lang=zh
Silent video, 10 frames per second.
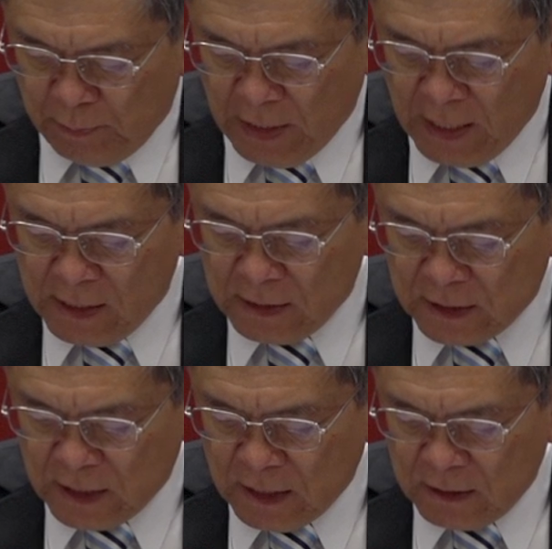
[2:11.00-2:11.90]
配
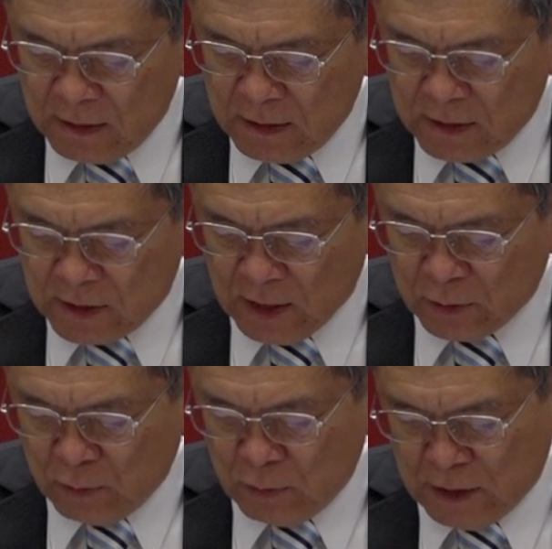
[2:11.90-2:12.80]
间接
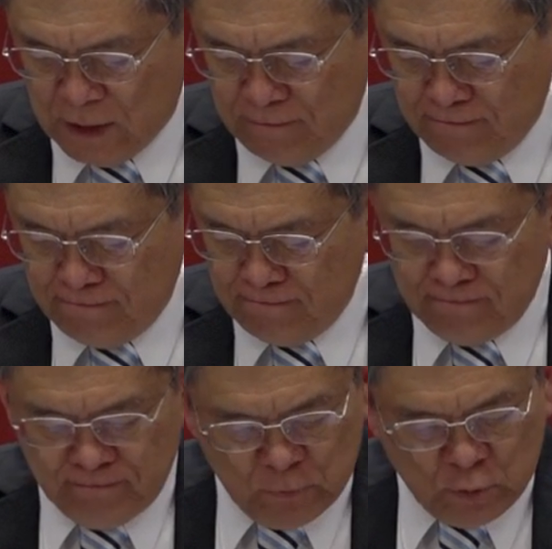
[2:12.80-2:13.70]
受格，
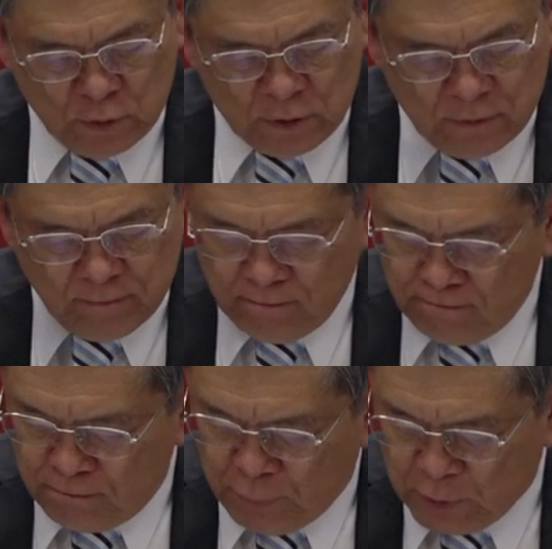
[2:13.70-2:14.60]
就是
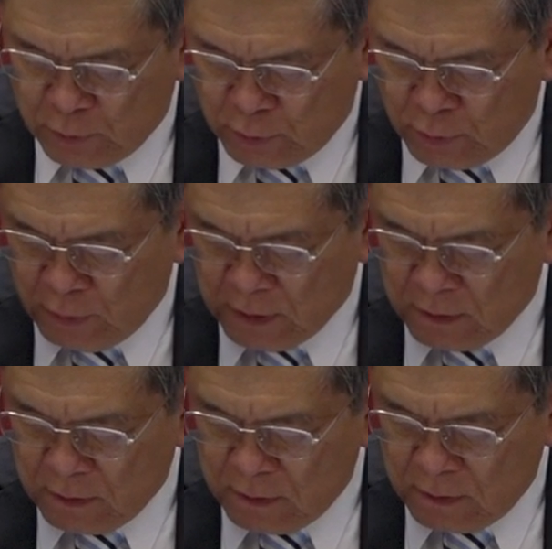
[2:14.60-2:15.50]
pistuin
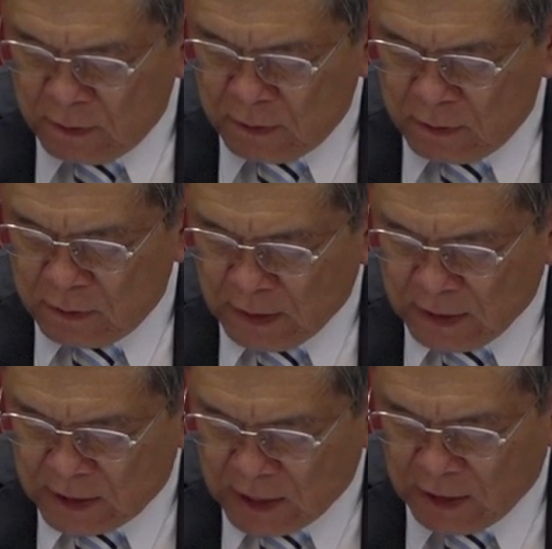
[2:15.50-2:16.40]
再
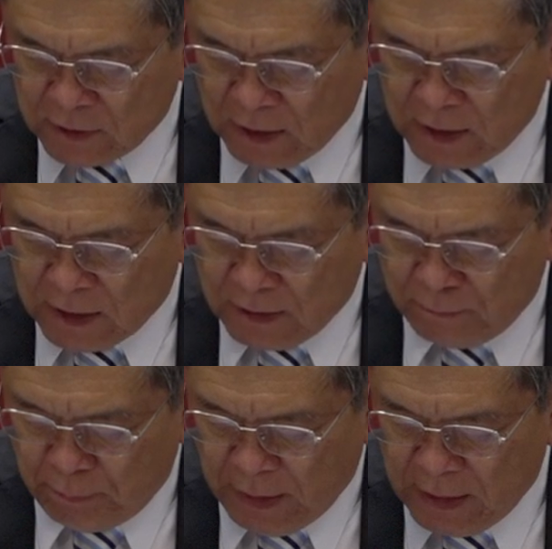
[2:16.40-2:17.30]
加上一个
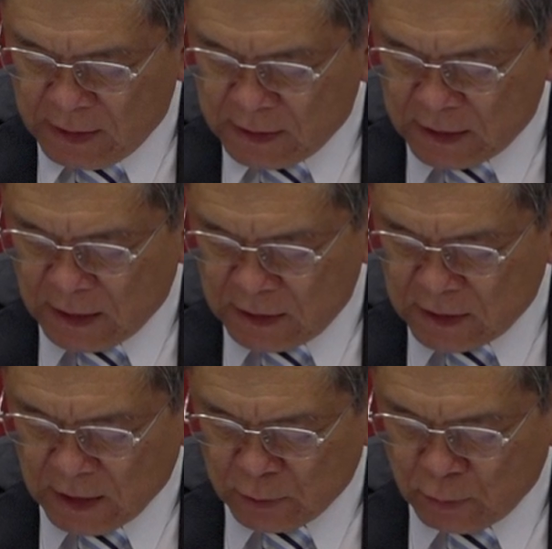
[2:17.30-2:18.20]
配间
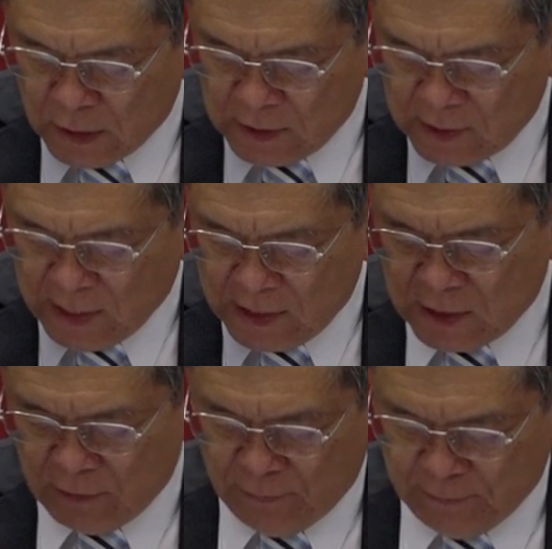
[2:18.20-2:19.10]
接受格
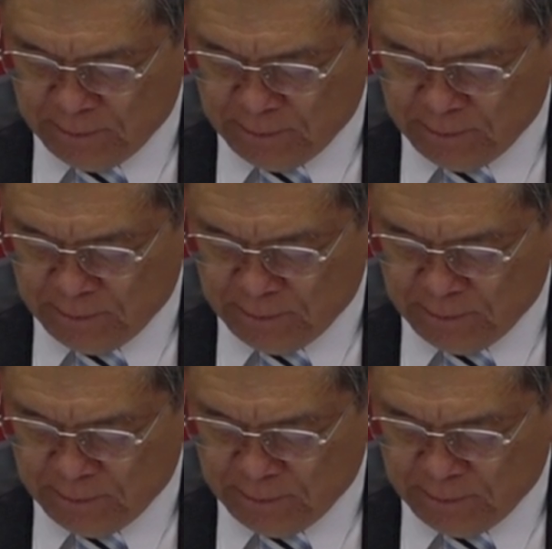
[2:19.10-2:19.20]
dative。